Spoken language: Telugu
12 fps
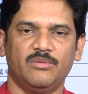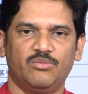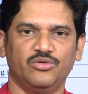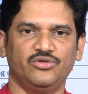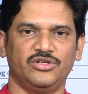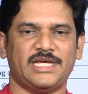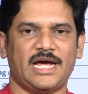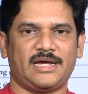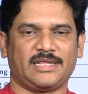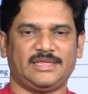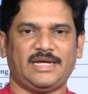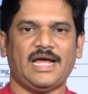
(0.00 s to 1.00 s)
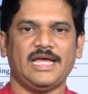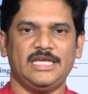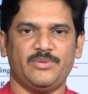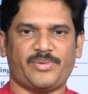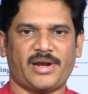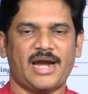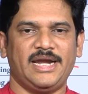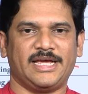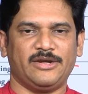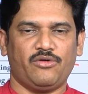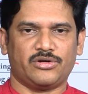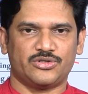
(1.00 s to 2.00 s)
ముందు జాగ్రత్తగా ఈ
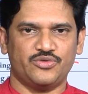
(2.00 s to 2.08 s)
ప్రణాళికను ఒక